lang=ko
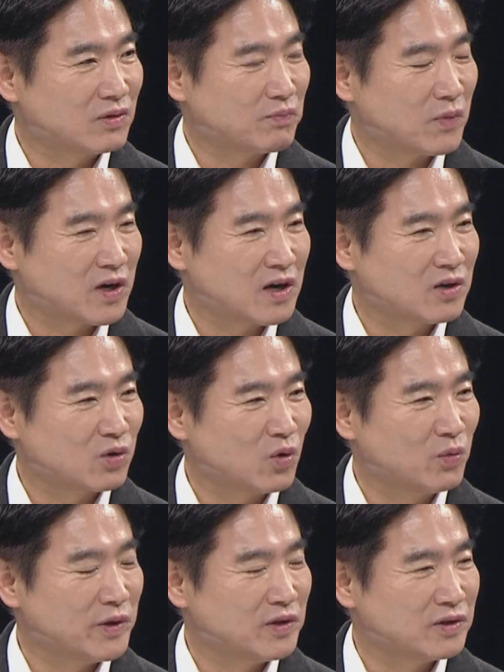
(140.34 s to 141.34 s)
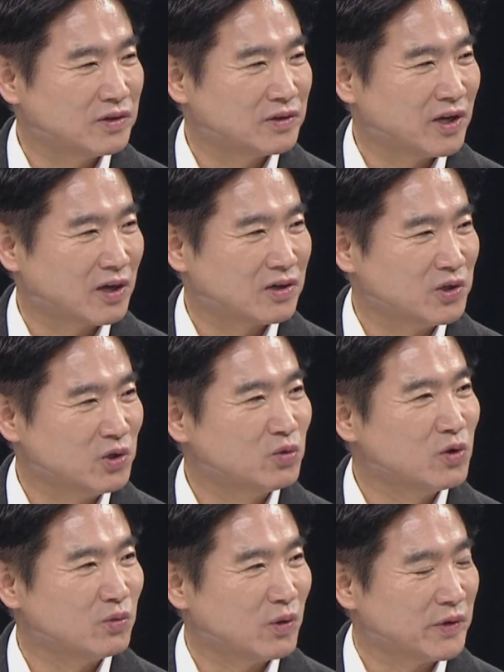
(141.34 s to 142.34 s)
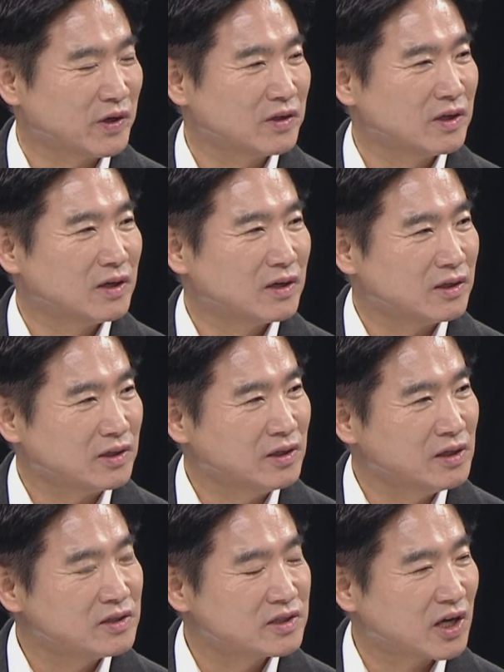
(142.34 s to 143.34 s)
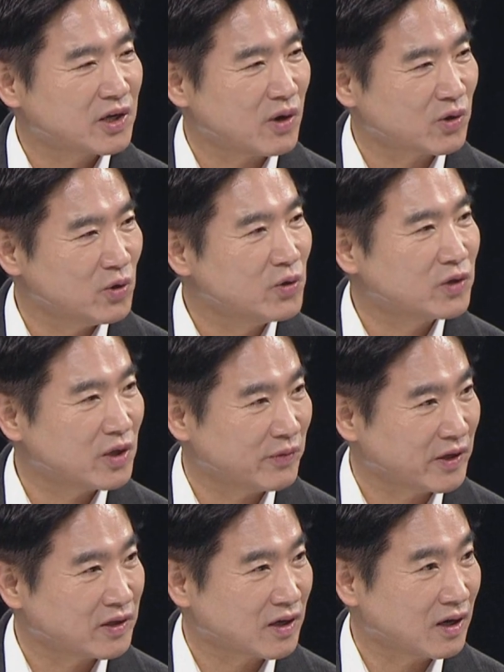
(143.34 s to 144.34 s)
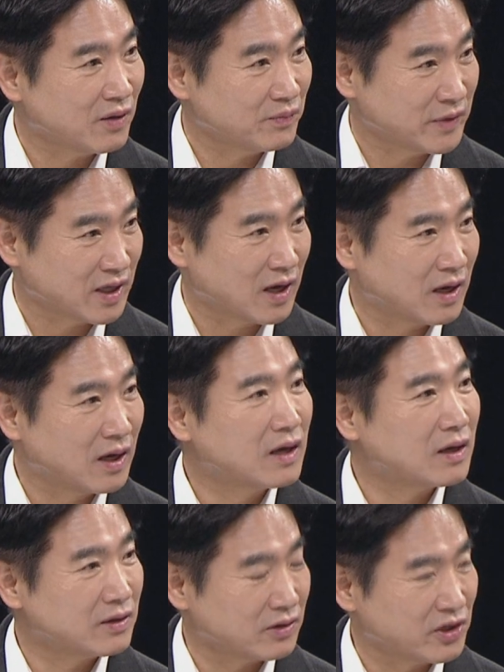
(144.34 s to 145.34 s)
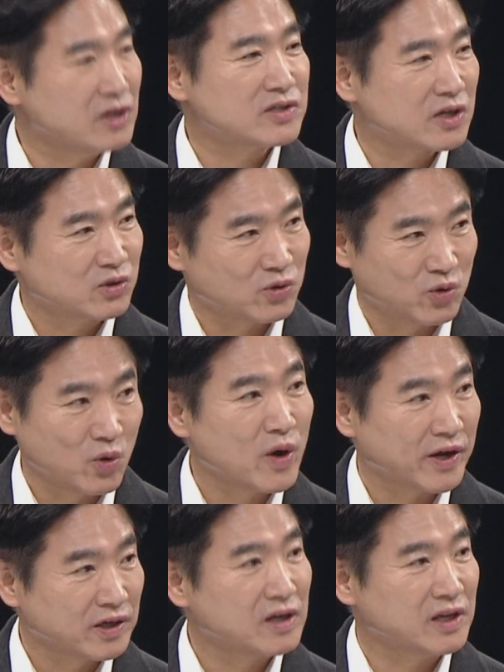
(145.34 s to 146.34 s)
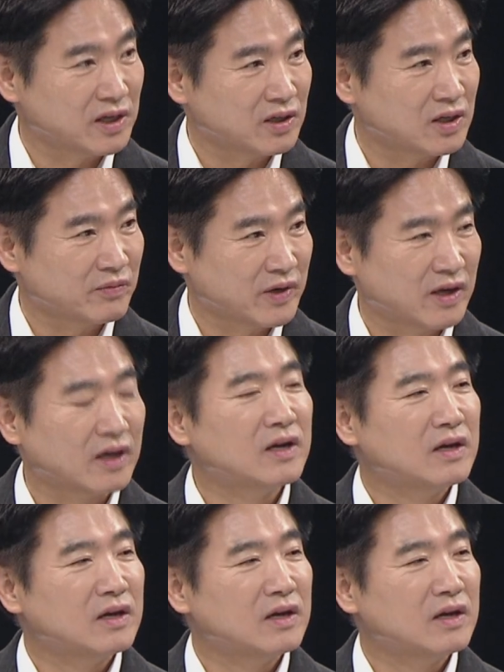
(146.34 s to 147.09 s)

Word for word: 떠나는 도민들의 그 이유를 보면은 일자리와 교육 때문에 떠납니다. 근데 일자리도 교육과 연결돼 있기 때문에 네.